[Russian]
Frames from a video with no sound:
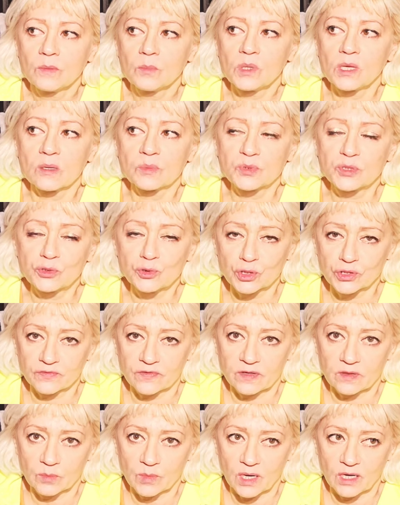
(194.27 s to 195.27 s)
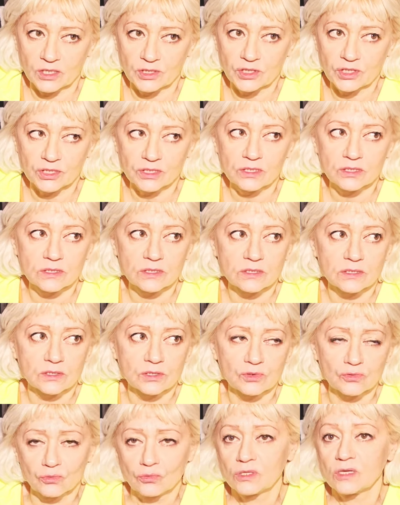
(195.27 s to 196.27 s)
Меня обслуживал мальчик,
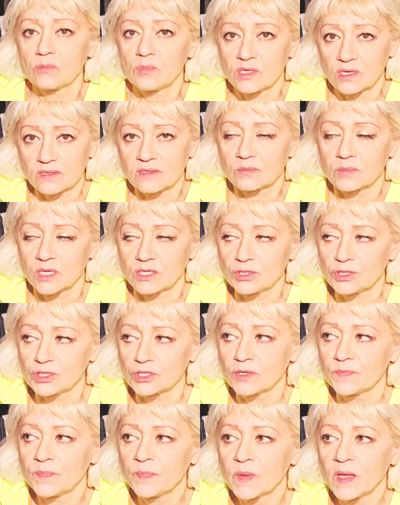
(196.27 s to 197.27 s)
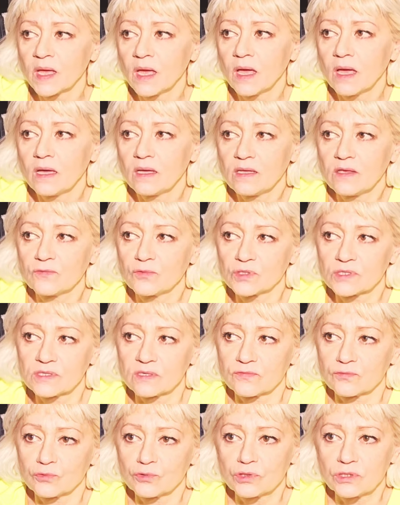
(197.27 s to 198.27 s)
значит, ну, для меня это мальчик. Его
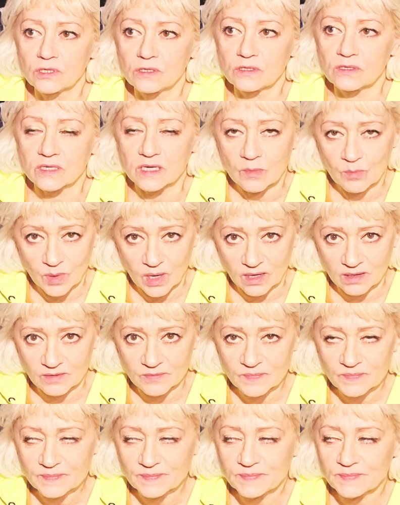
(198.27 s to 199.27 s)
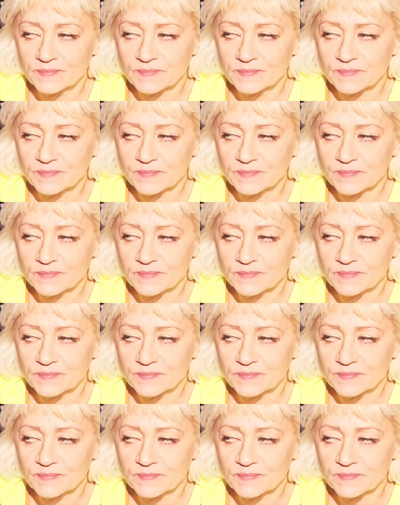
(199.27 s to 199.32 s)
зовут э, Роман,